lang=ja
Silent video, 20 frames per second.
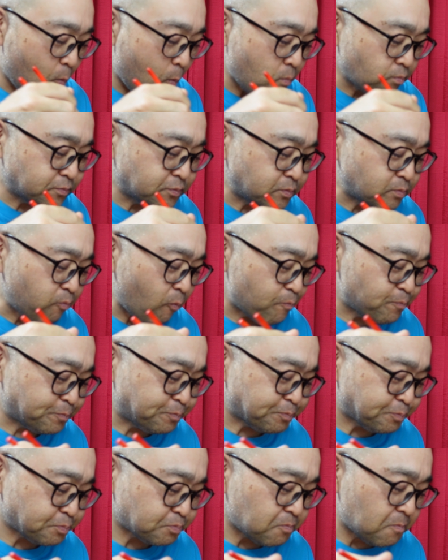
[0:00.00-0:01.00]
おい。ん？武
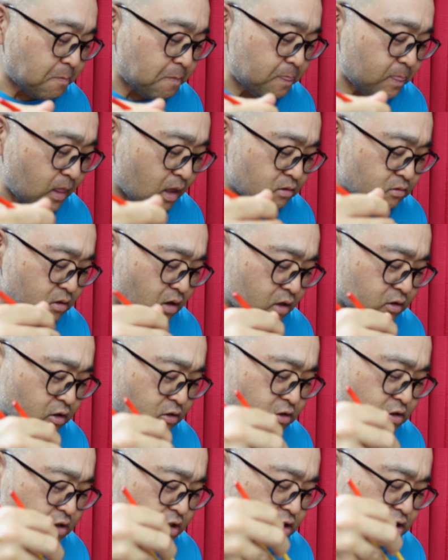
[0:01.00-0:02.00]
田
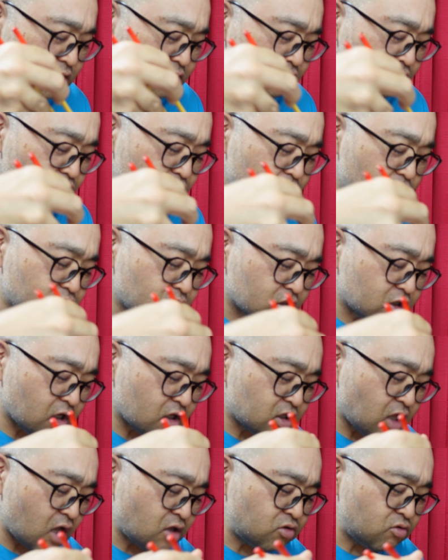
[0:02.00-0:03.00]
鉄矢さんのこの曲はじゃ
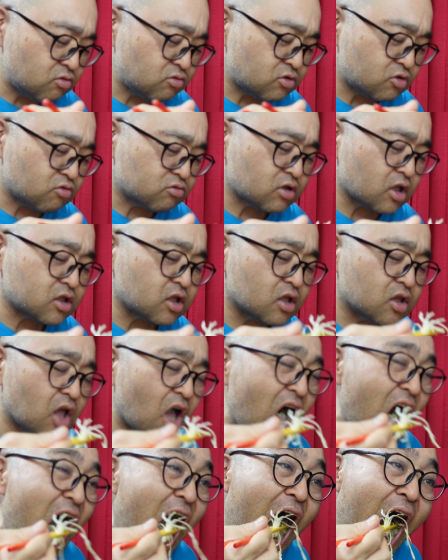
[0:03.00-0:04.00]
あ何の曲だったん
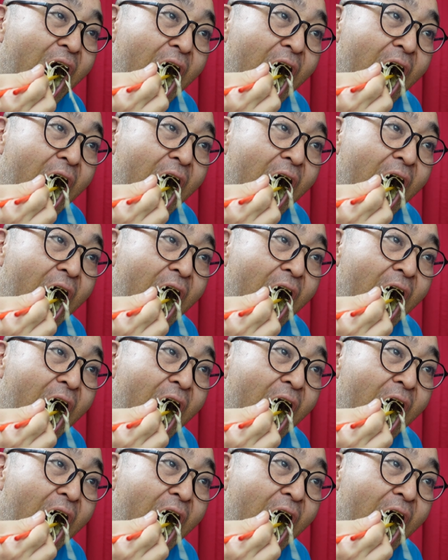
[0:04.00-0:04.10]
だ？